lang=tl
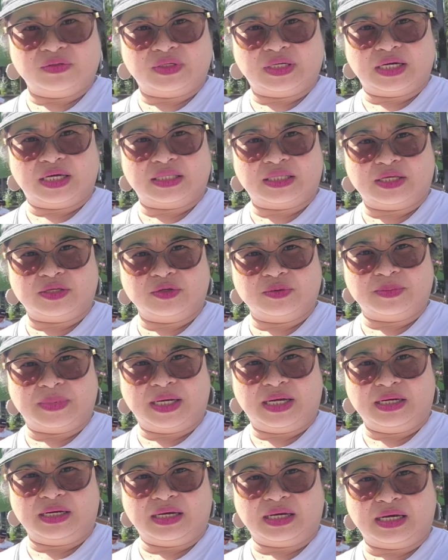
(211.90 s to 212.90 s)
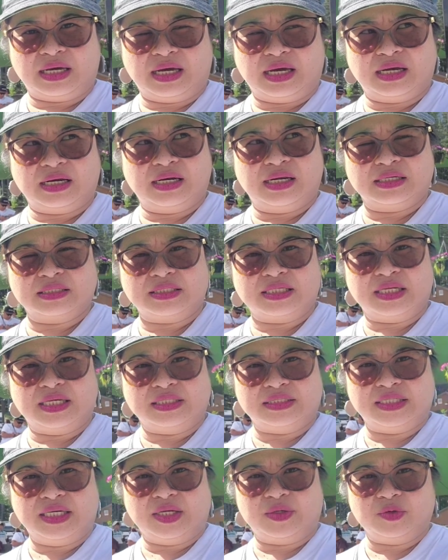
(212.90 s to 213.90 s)
Nakita niyo ba? lang sila
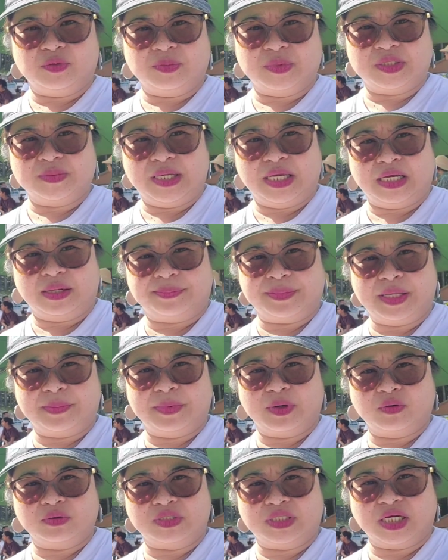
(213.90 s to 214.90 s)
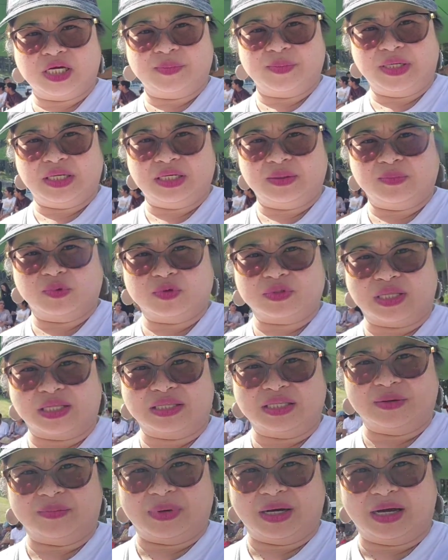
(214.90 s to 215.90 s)
dyan. No? Oh. Mas mahirap naman kung dyan kami inabutan,
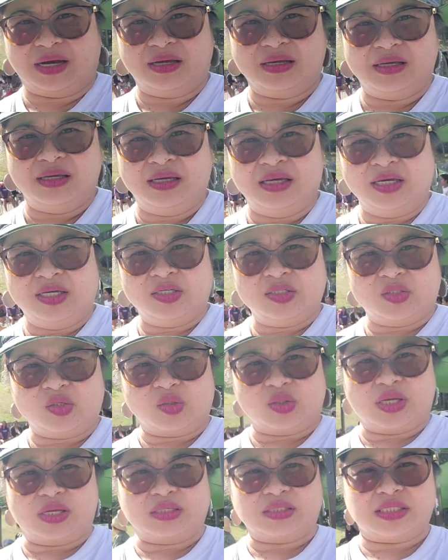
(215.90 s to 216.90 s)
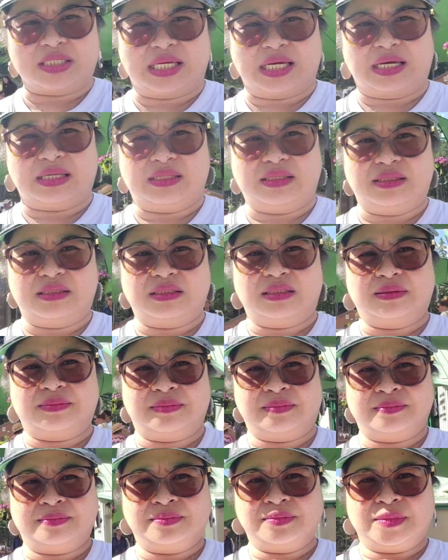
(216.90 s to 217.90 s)
di ba? So, thanks God.
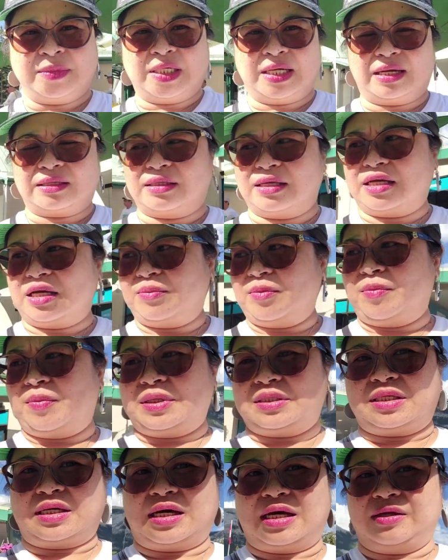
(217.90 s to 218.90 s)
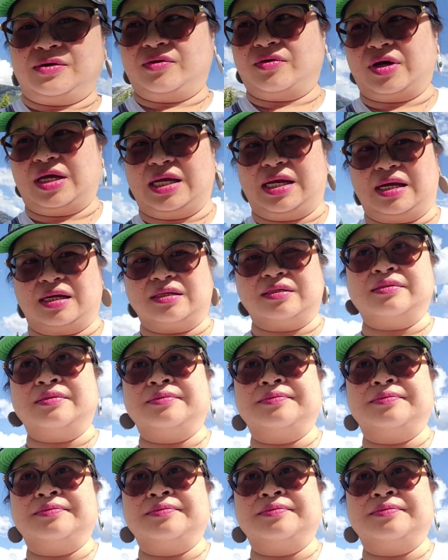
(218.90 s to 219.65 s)
Kahit di kami masakay, okay lang.